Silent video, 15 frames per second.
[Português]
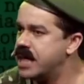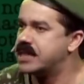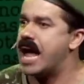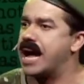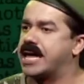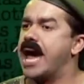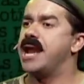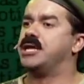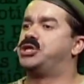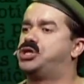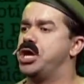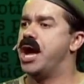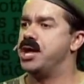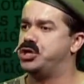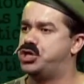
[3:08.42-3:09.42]
Daquele
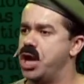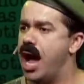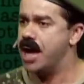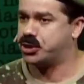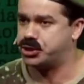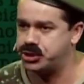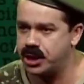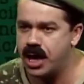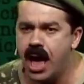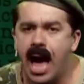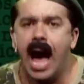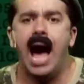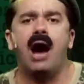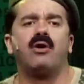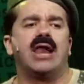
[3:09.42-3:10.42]
dia em diante,
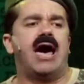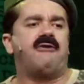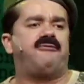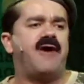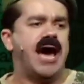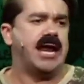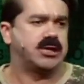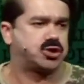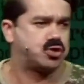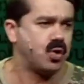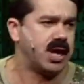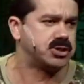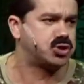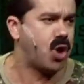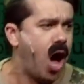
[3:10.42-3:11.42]
ao lavar as
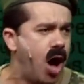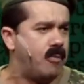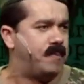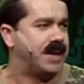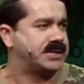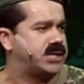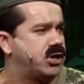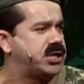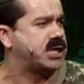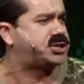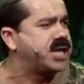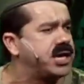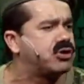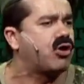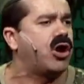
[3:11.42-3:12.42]
suas roupas, eu
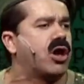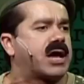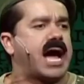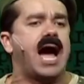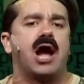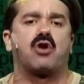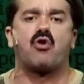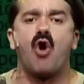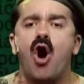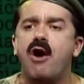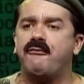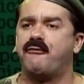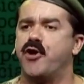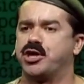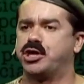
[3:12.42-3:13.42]
deixei de colocar
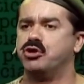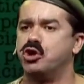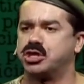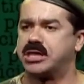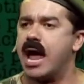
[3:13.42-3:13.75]
conforto no